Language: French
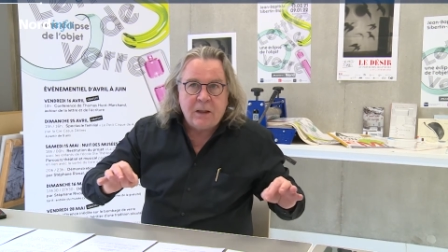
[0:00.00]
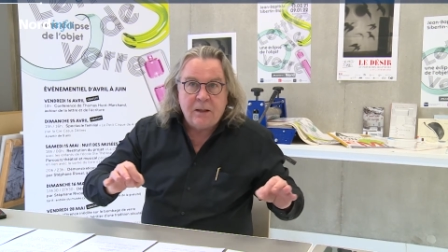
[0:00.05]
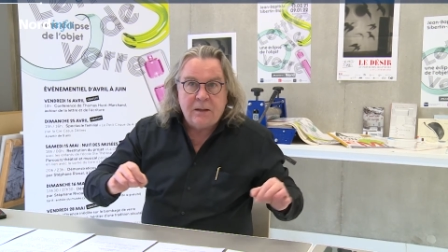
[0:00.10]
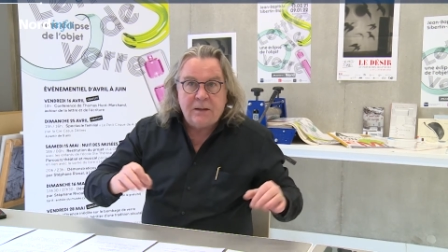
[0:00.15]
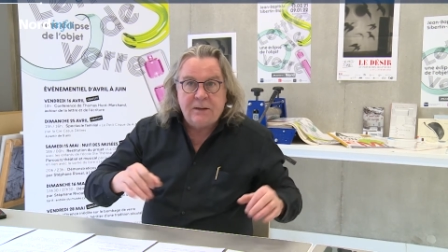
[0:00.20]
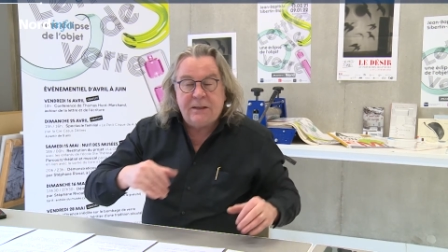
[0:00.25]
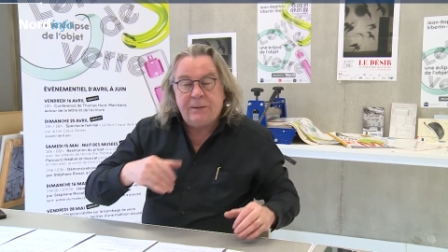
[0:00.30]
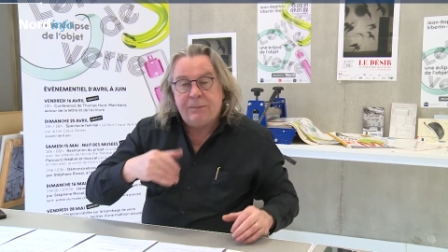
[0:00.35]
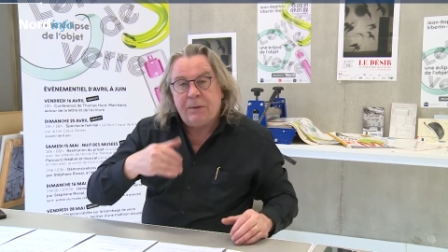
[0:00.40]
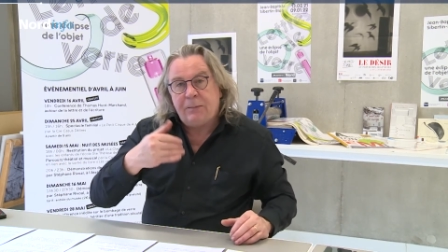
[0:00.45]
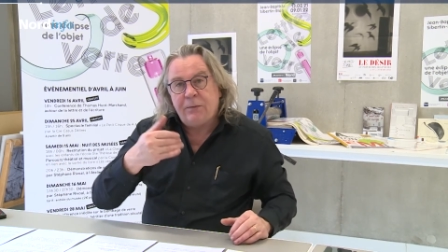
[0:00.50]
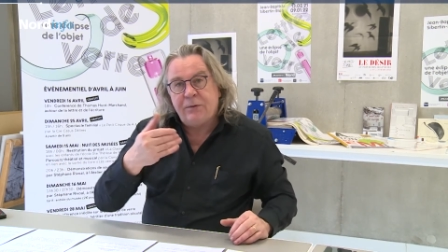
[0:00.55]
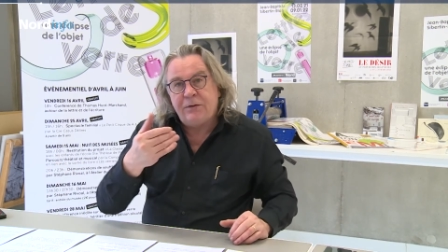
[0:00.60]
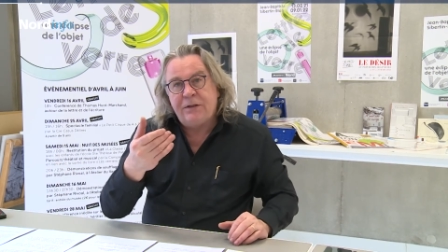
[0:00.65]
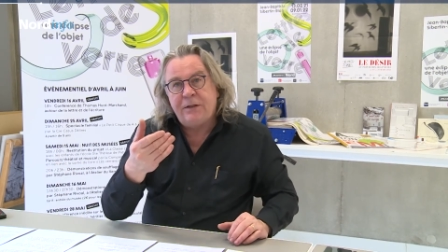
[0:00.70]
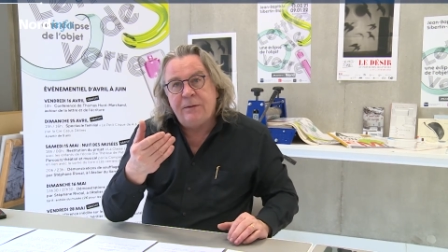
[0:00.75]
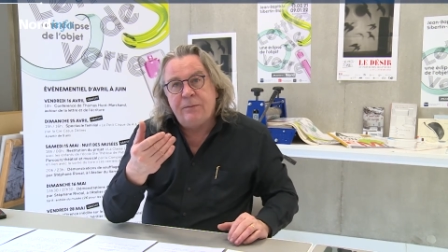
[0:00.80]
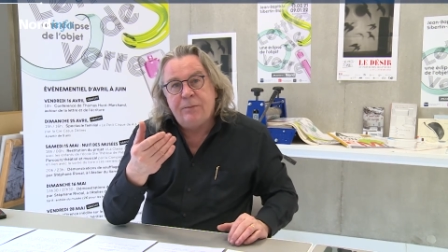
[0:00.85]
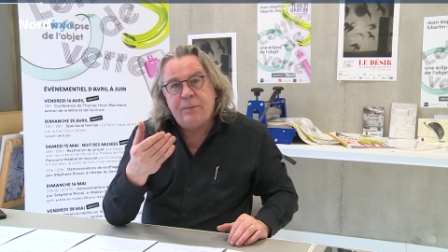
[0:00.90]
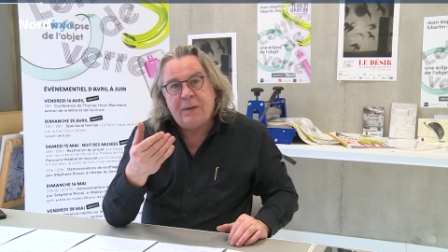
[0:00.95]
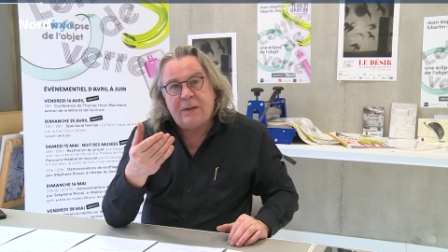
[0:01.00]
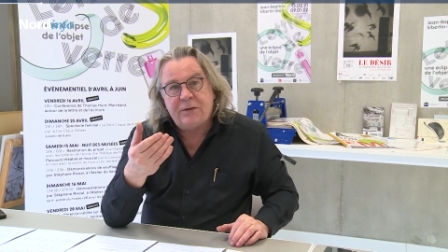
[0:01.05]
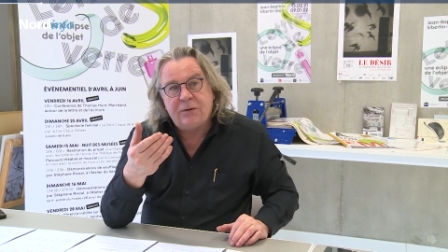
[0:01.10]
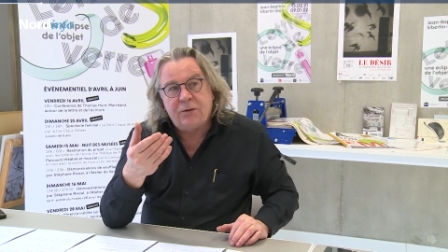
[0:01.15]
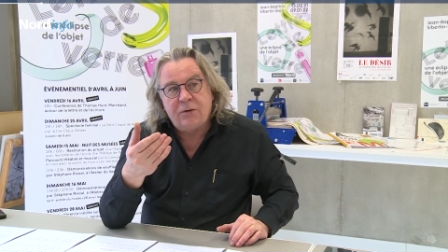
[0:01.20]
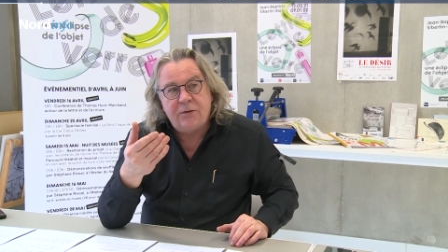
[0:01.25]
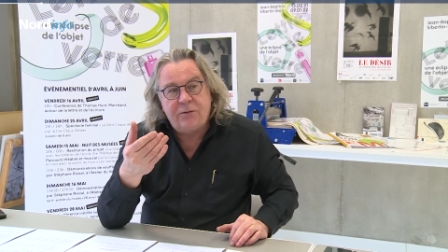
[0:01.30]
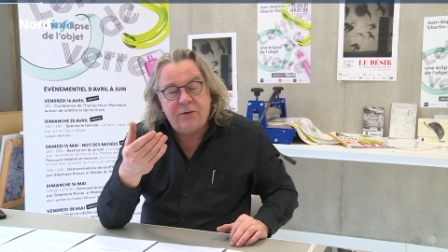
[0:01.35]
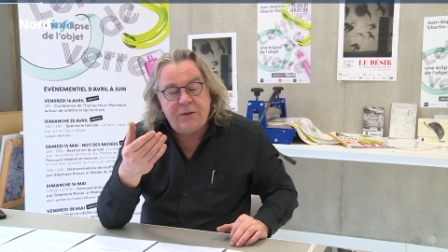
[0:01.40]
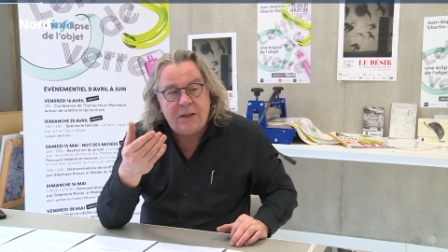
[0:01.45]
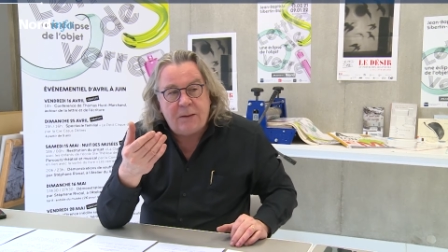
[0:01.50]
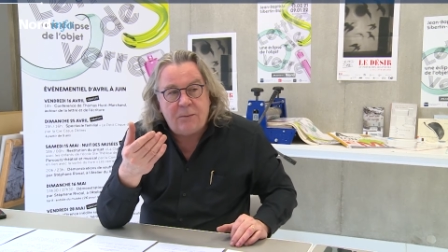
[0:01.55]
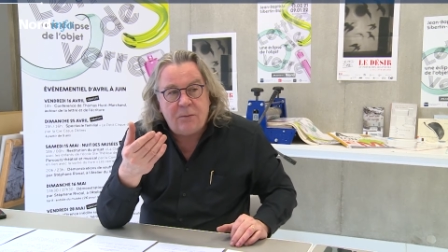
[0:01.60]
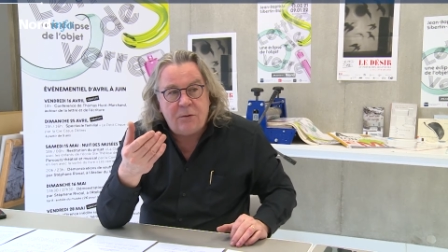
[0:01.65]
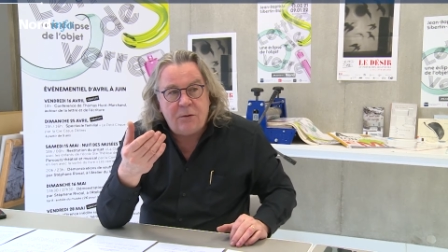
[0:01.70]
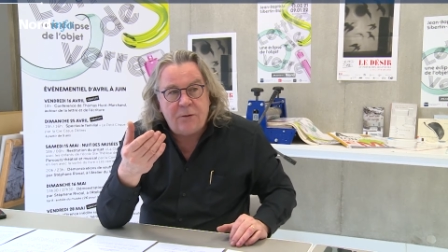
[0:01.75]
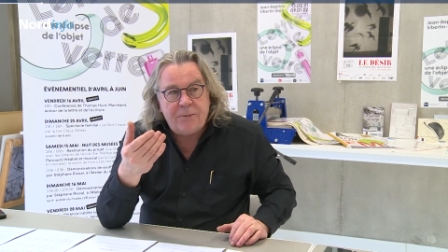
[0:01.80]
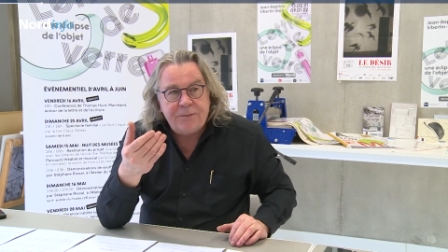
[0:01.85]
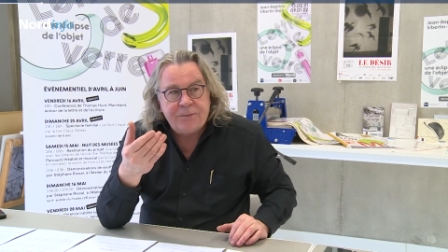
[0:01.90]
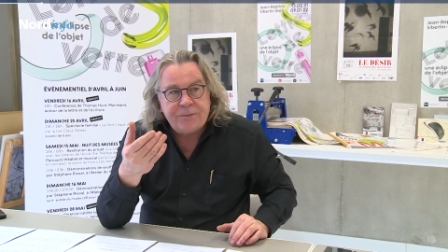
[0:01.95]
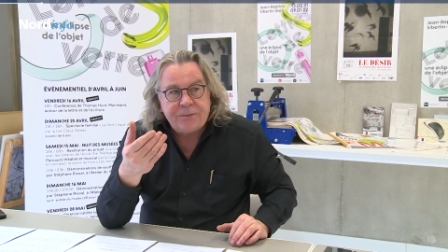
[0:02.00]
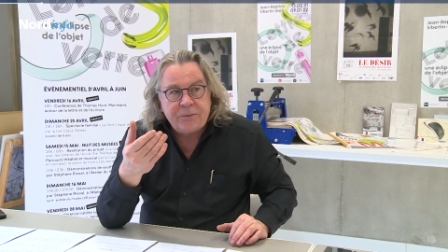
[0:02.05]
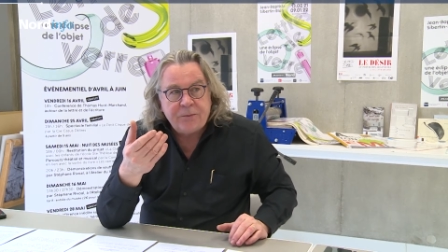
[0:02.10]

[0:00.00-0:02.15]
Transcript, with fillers: c'est pas possible parce que évidemment,